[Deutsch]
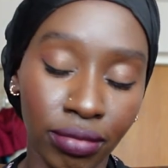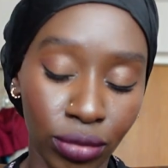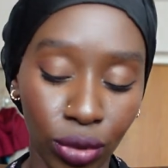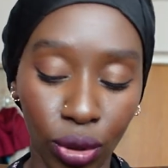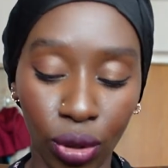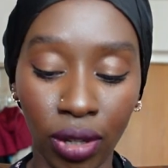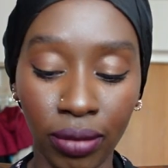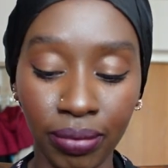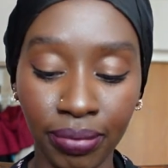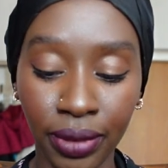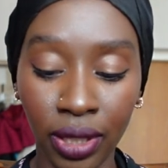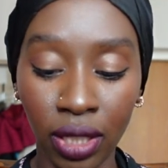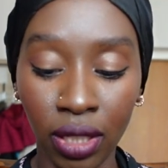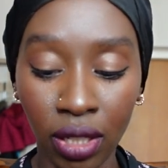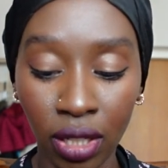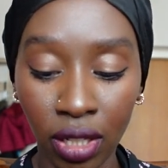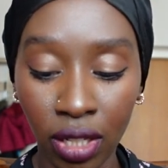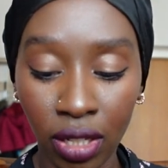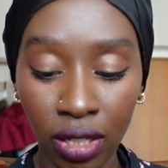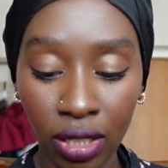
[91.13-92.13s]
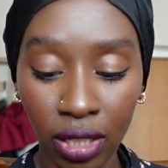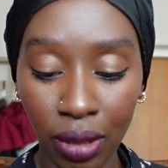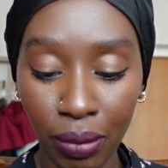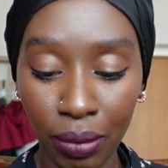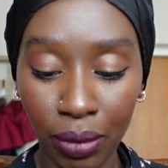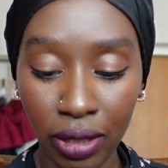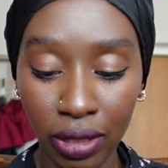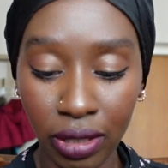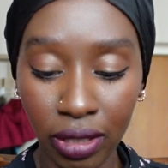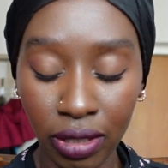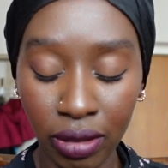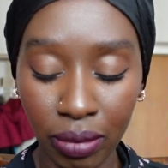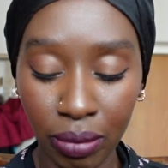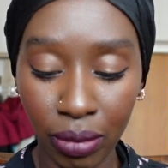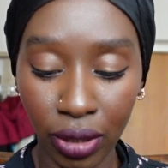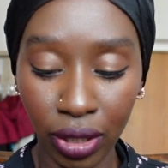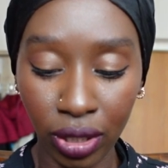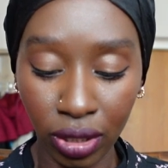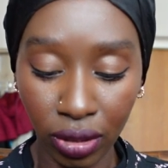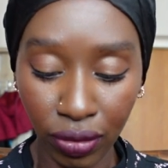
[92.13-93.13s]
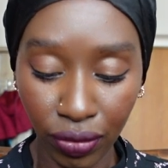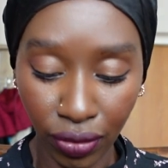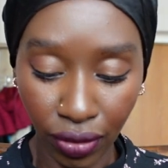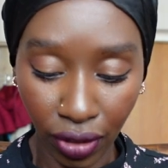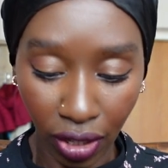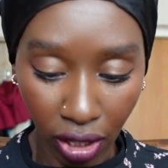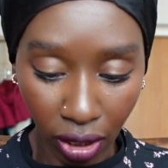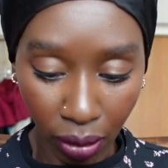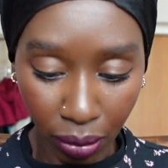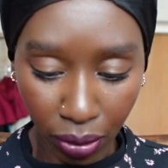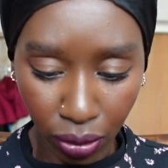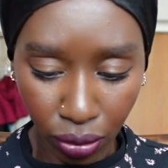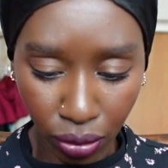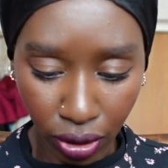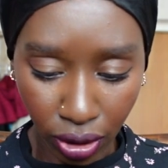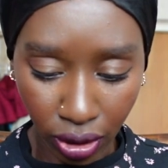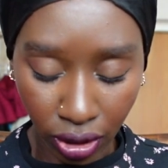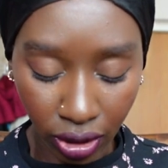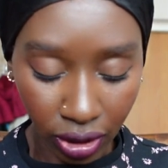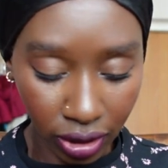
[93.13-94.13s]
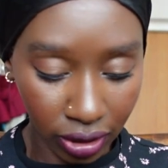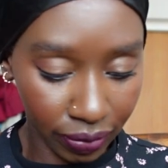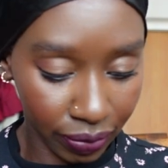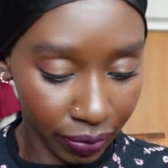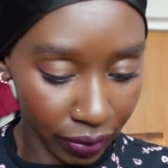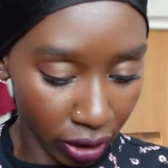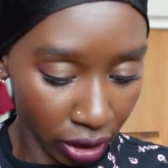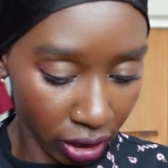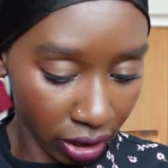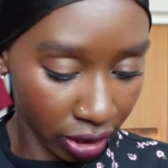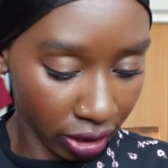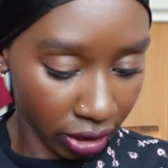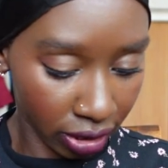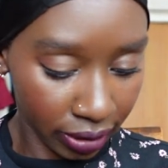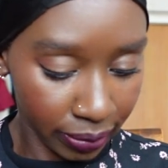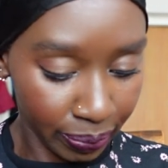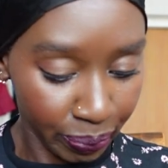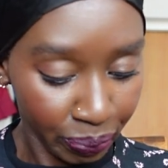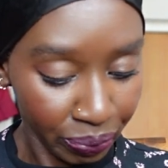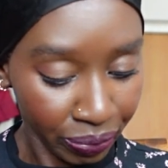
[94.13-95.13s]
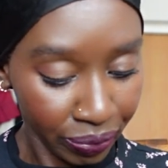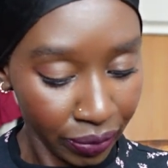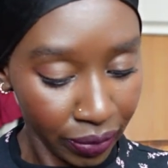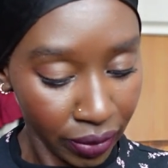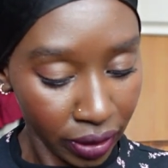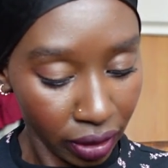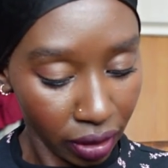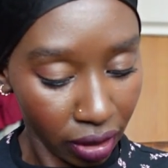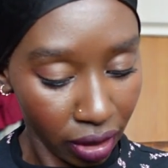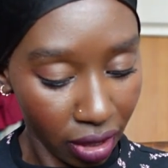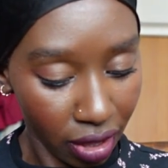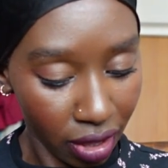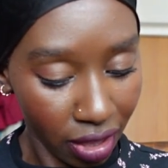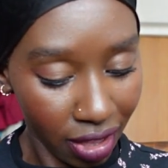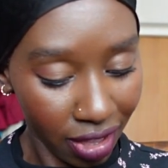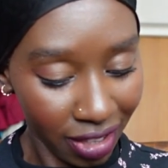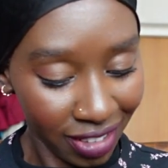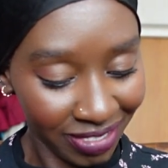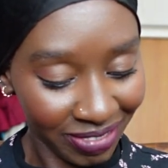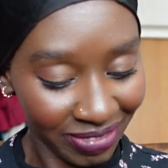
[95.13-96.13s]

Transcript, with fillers: Ja, damit man die Farbe gut erkennt. Ah ja, egal. Äh,